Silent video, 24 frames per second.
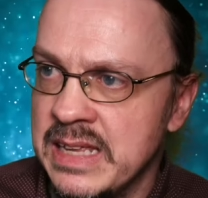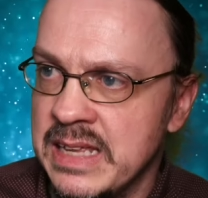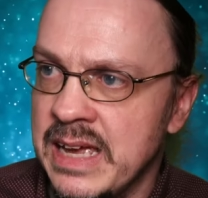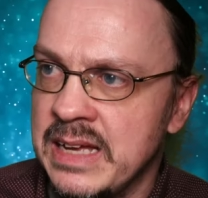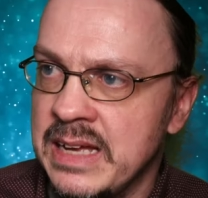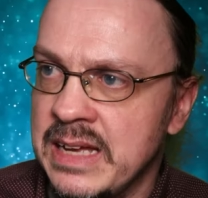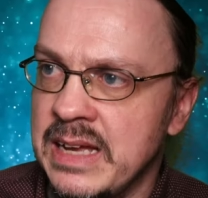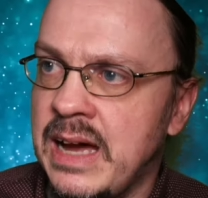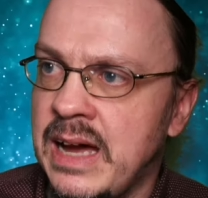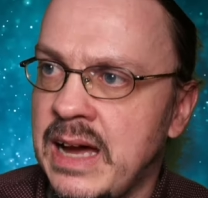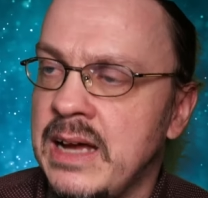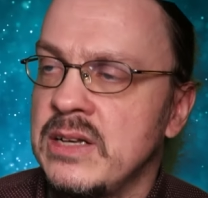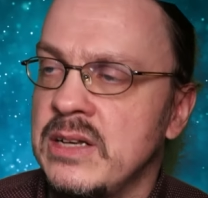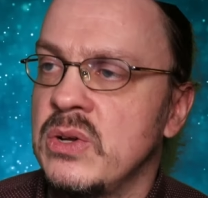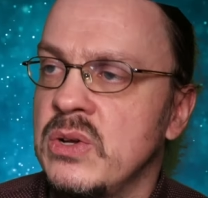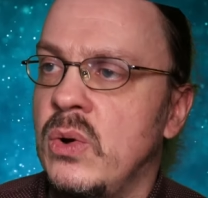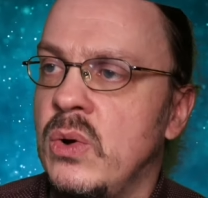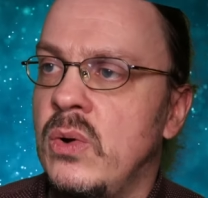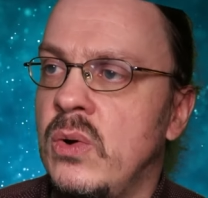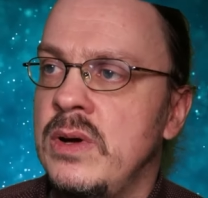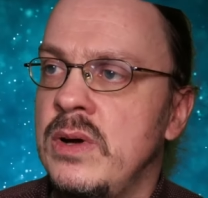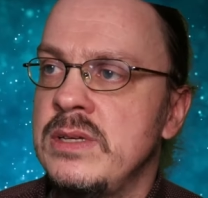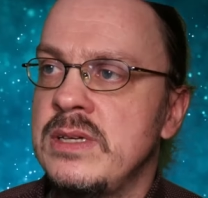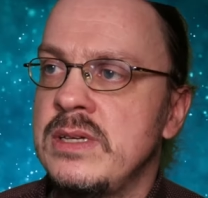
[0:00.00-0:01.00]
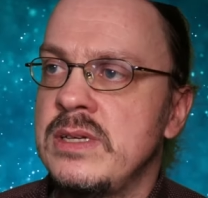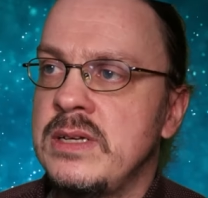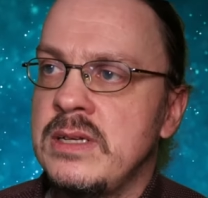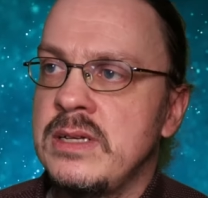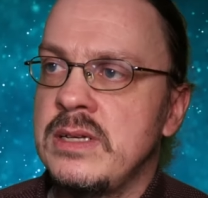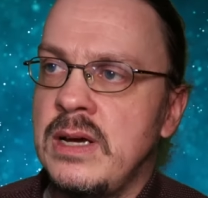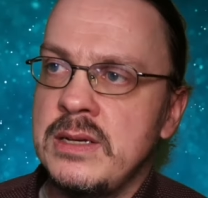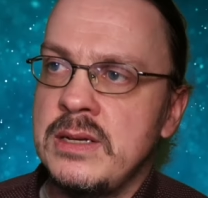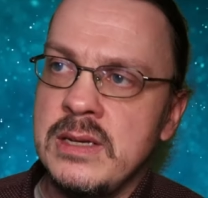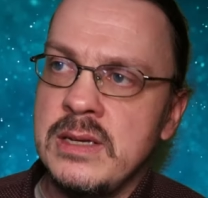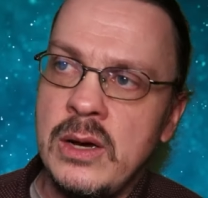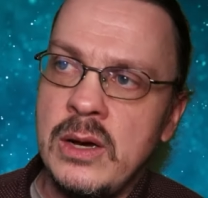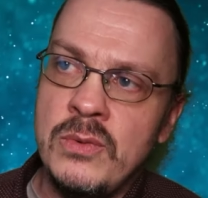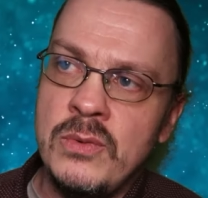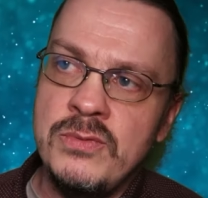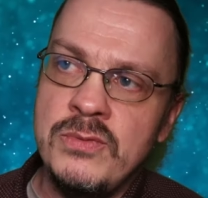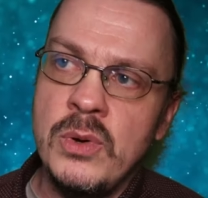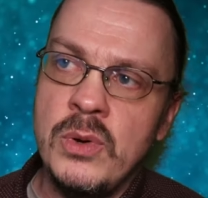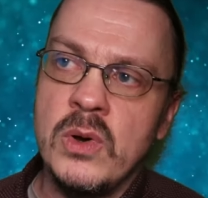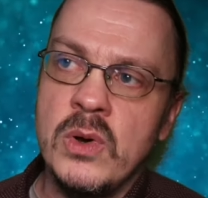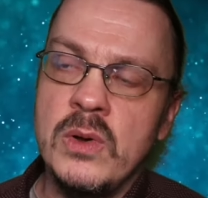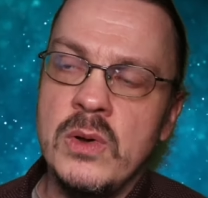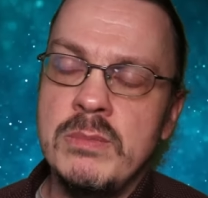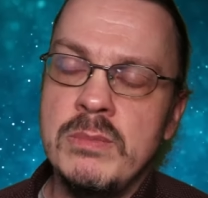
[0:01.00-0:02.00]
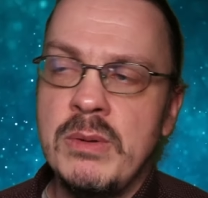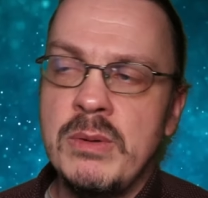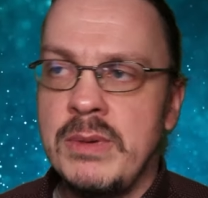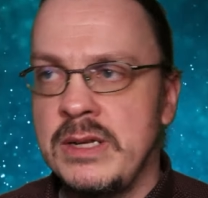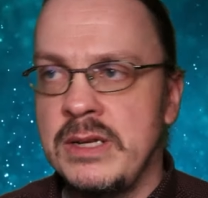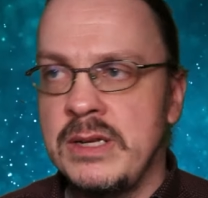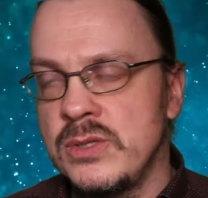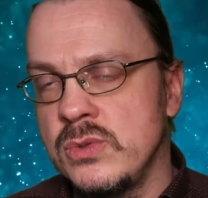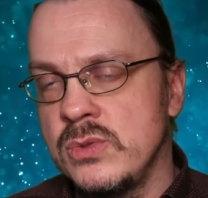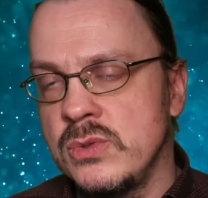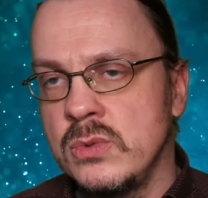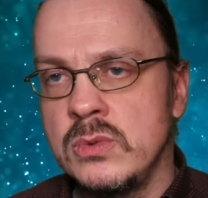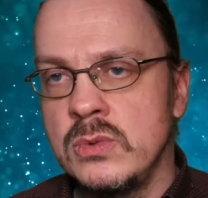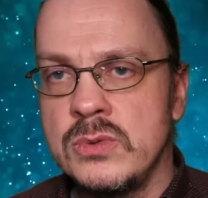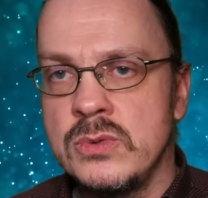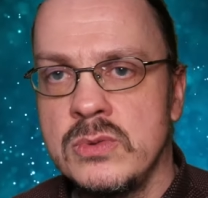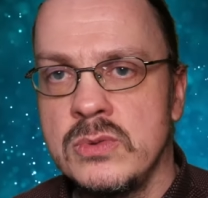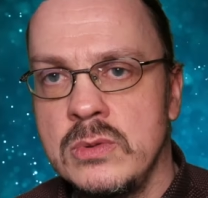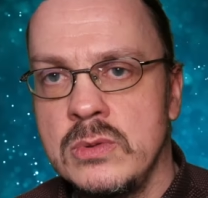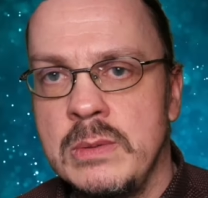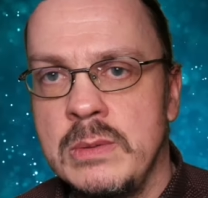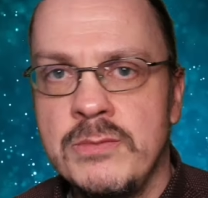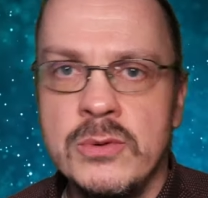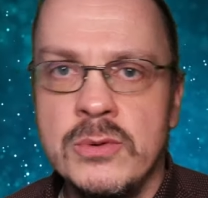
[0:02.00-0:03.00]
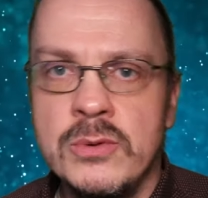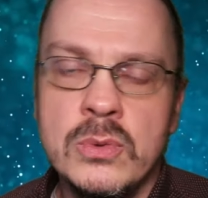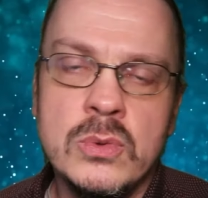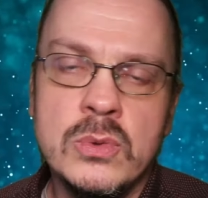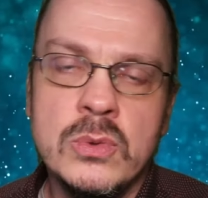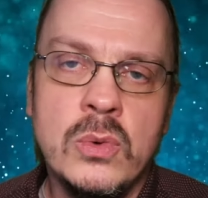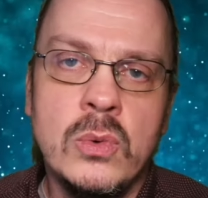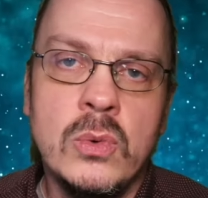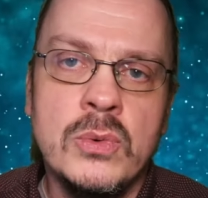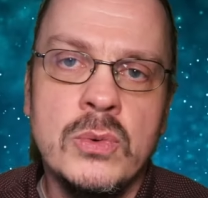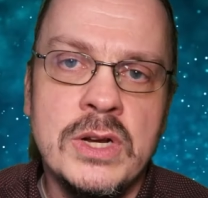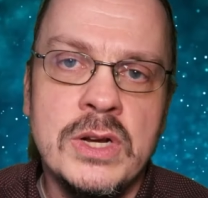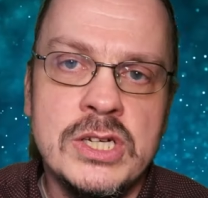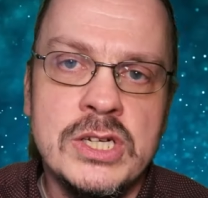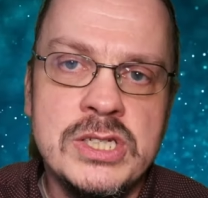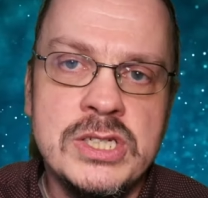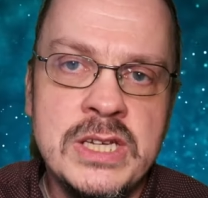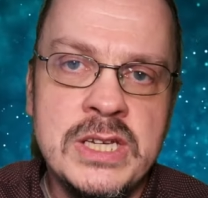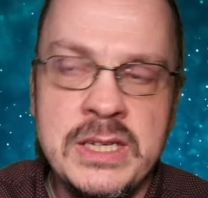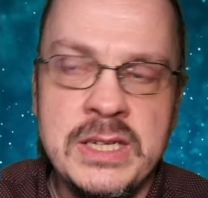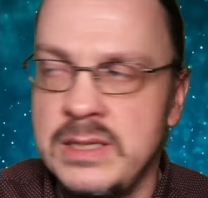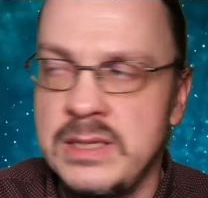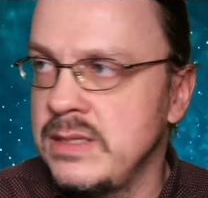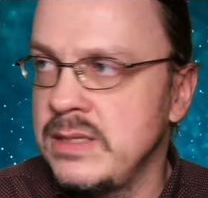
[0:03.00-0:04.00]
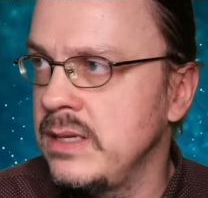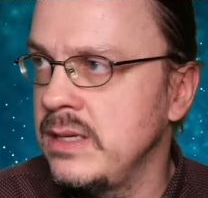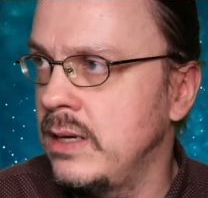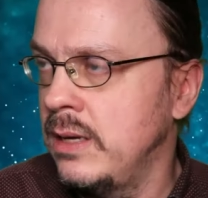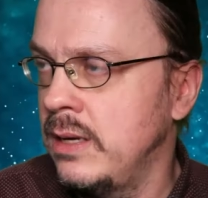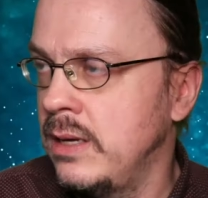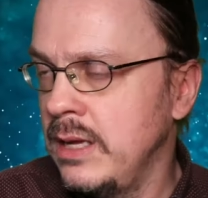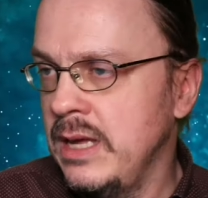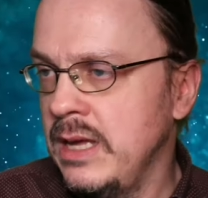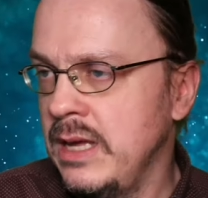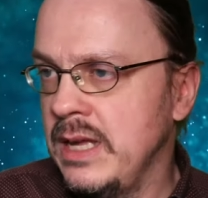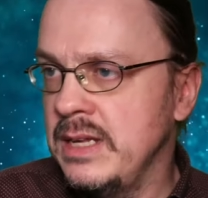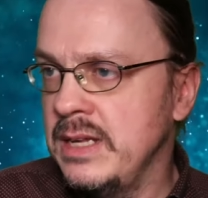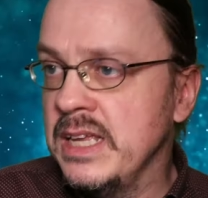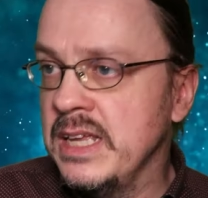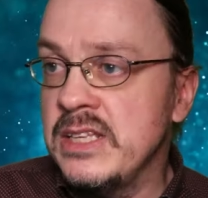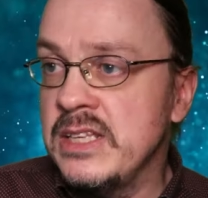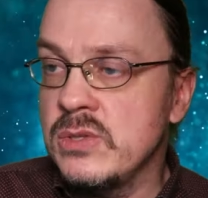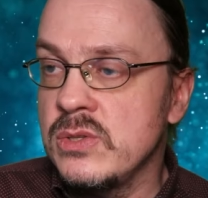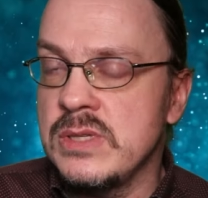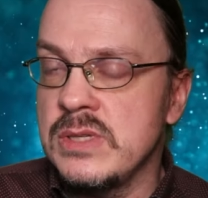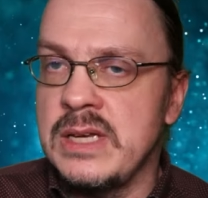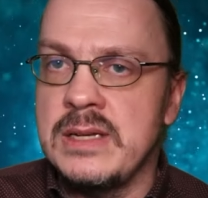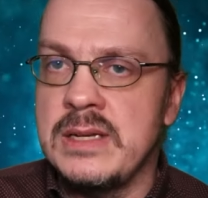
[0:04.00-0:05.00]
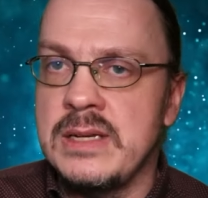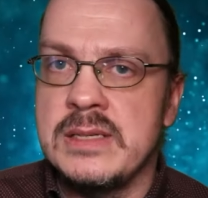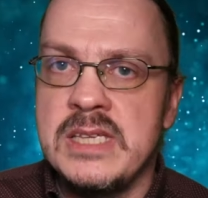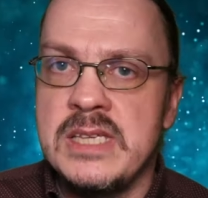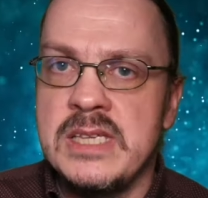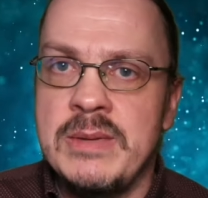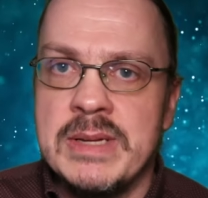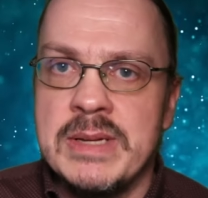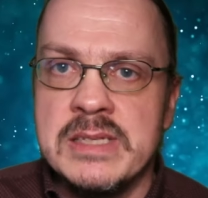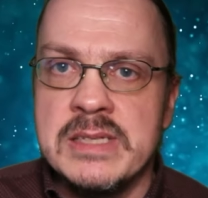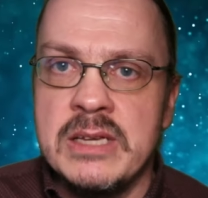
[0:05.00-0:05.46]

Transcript: derart geäußert hat. Ja, und wie auch immer man zu, zu Impfung und Corona steht, ist hier nicht so sehr das Thema.